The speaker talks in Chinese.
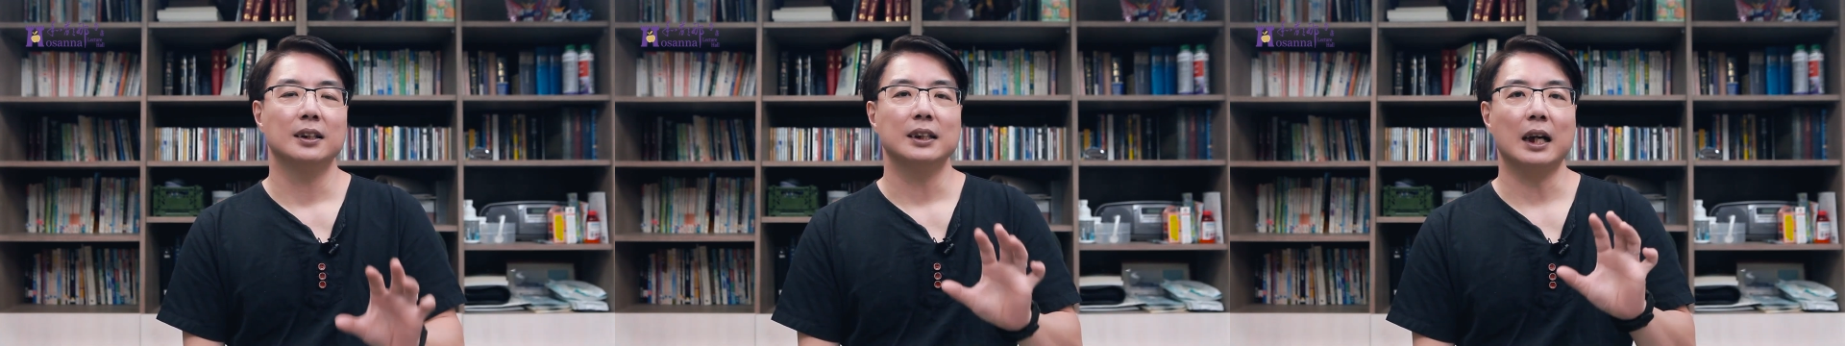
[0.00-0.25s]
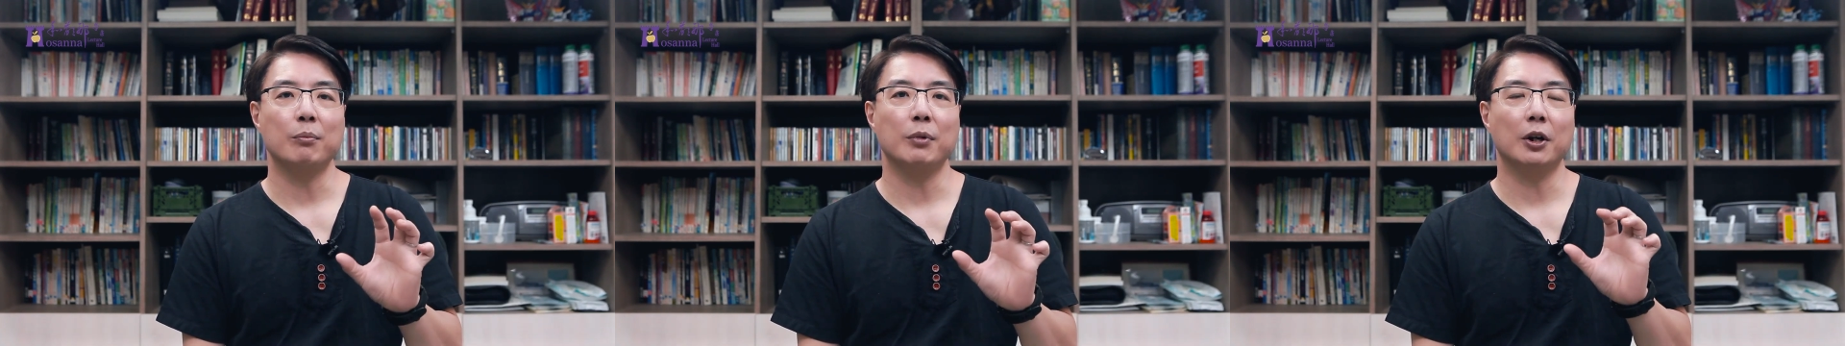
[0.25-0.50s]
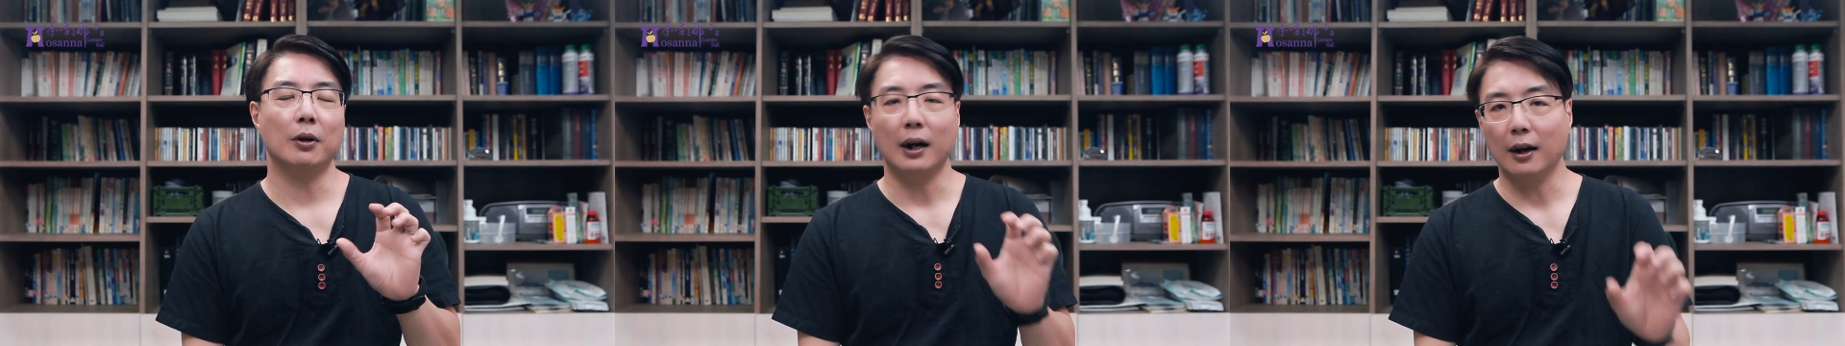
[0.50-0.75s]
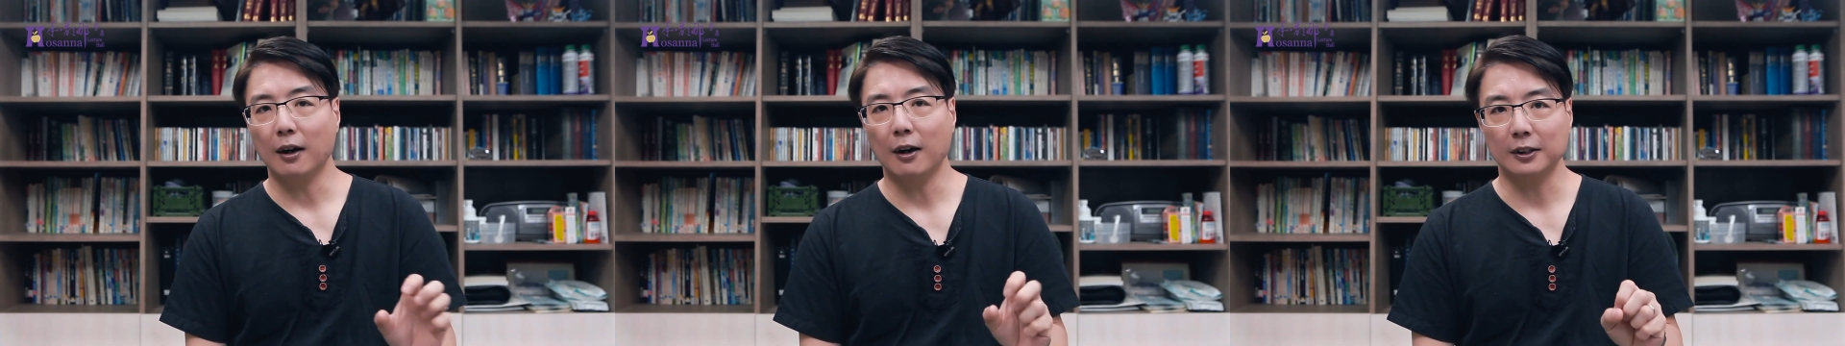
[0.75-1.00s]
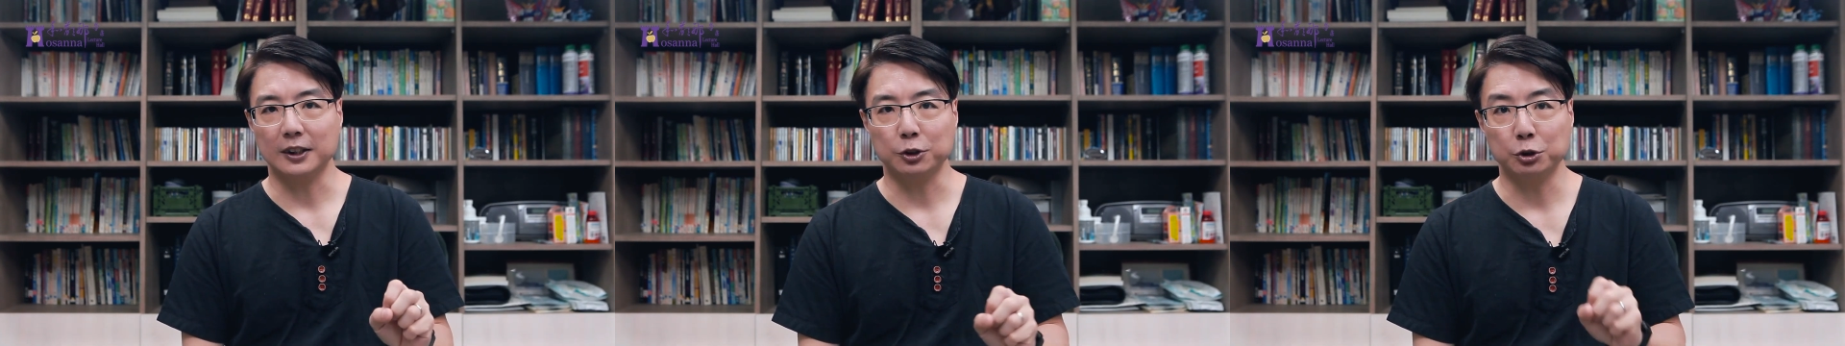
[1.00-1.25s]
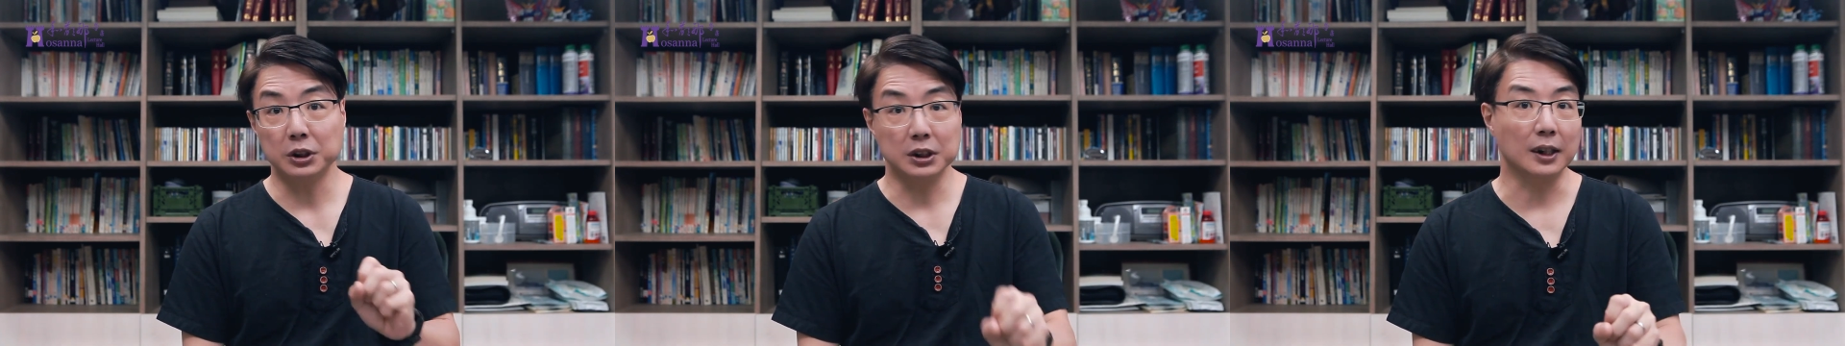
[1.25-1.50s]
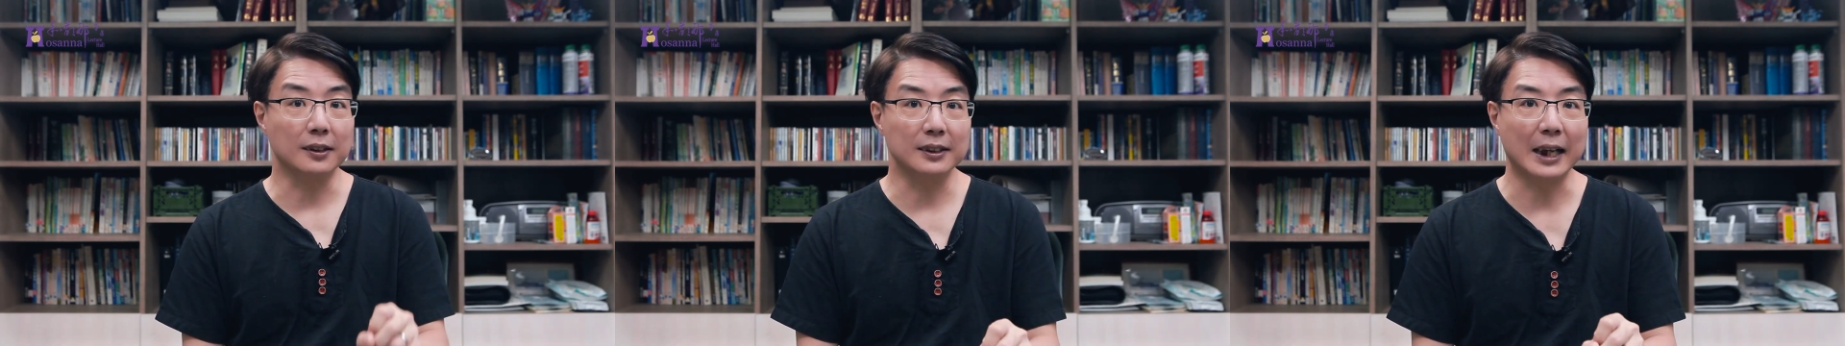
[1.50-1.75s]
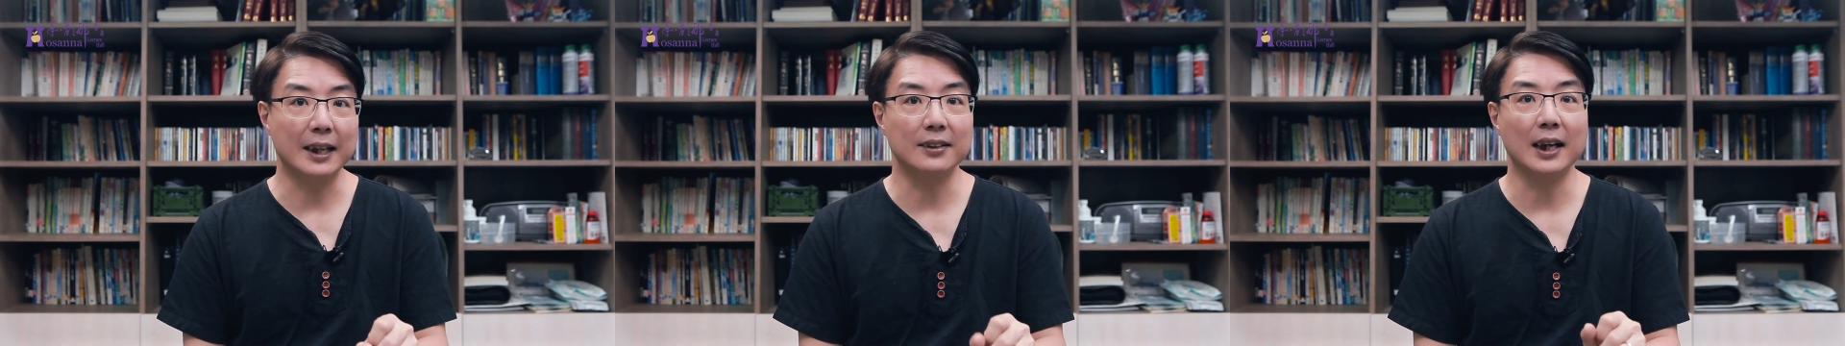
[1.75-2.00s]
他没有好好的去承
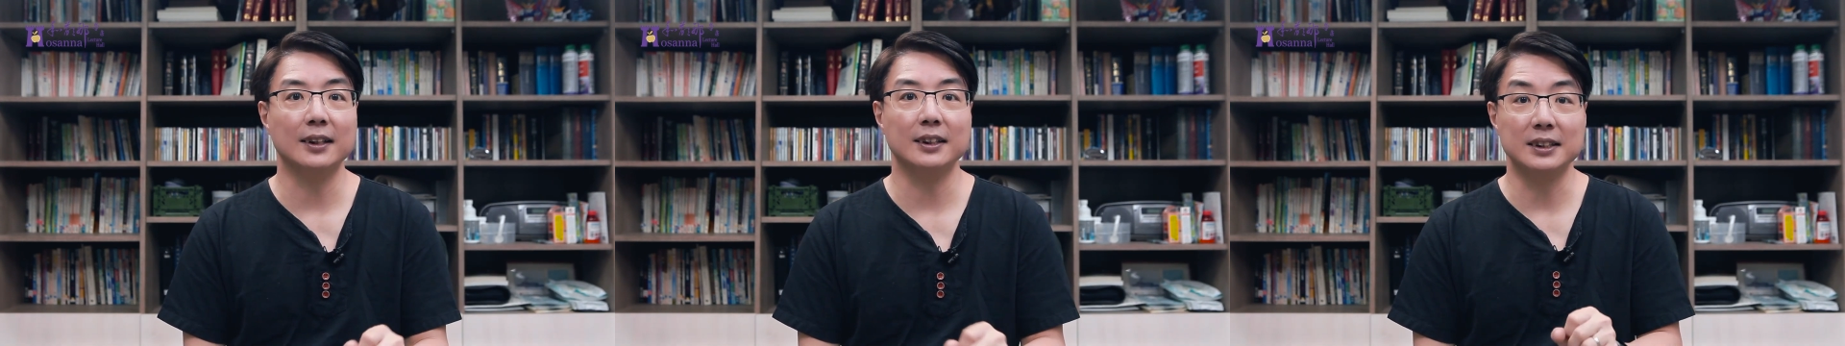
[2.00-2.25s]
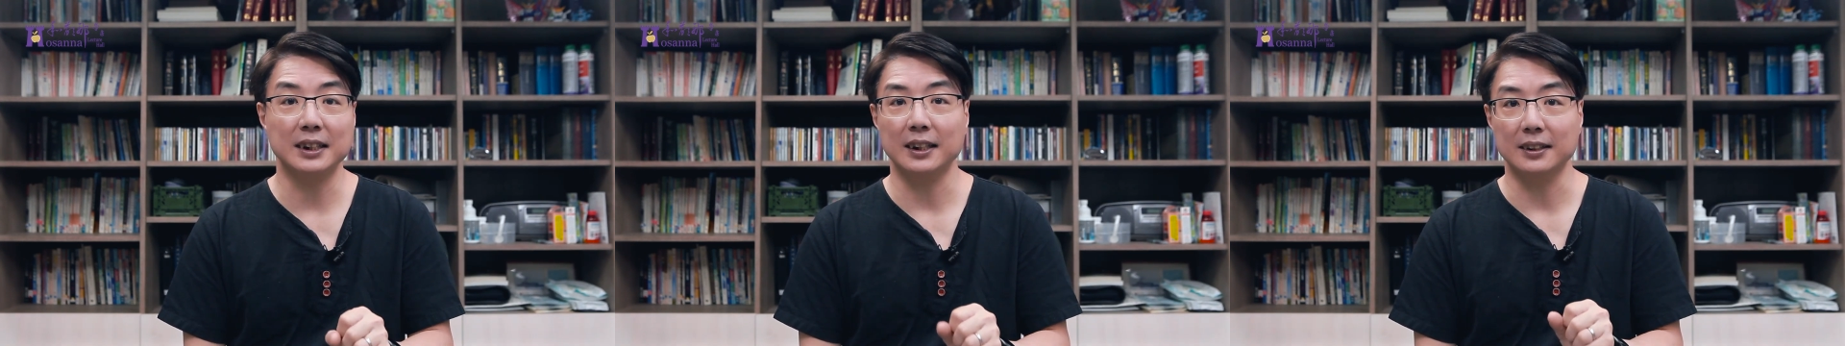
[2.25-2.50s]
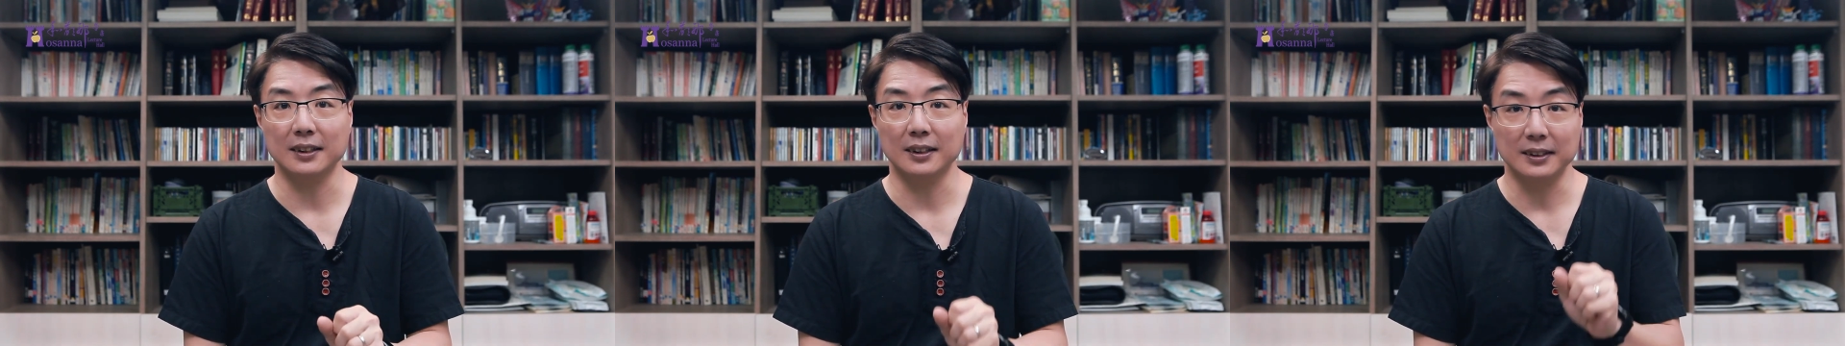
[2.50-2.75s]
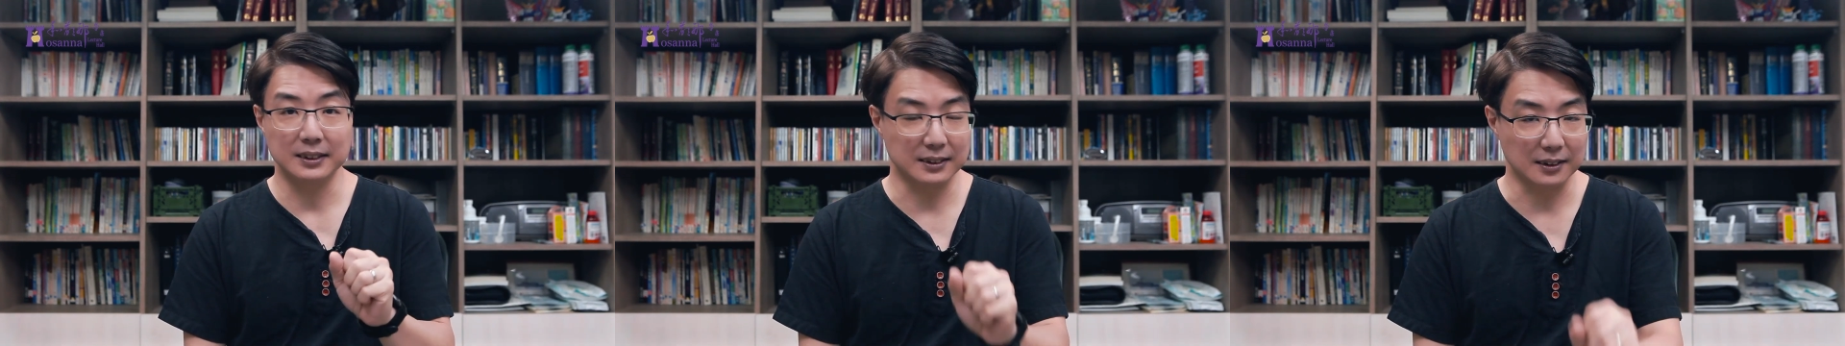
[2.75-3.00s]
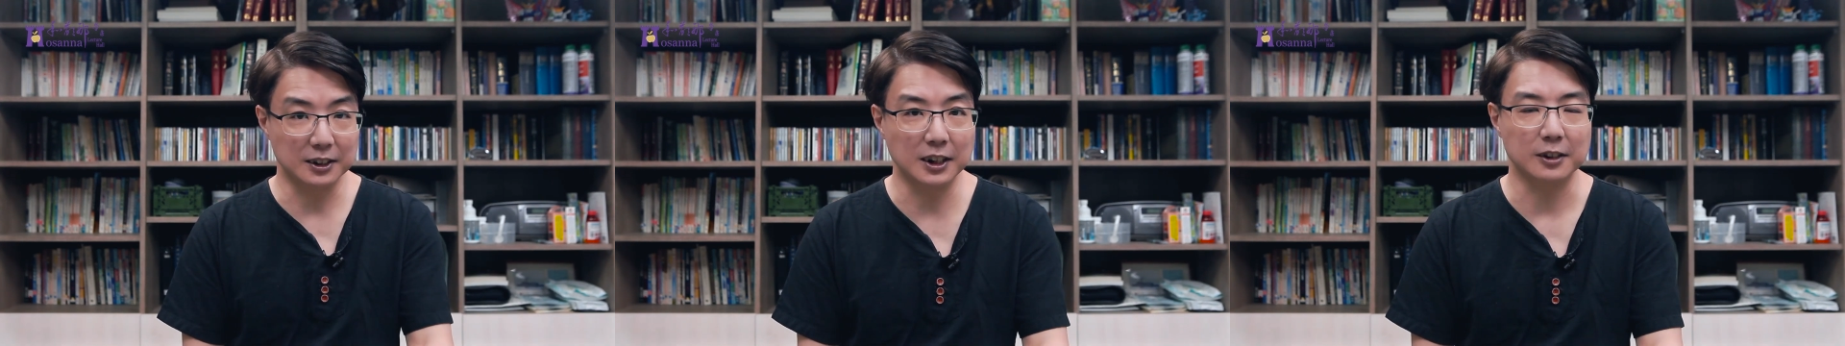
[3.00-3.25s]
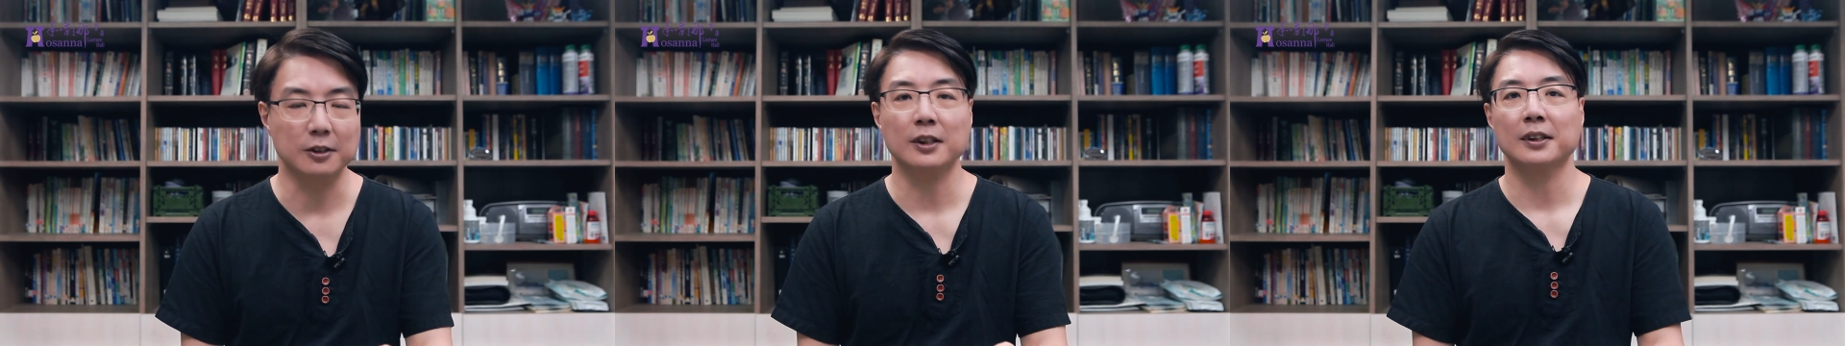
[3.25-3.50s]
担他的这个责任，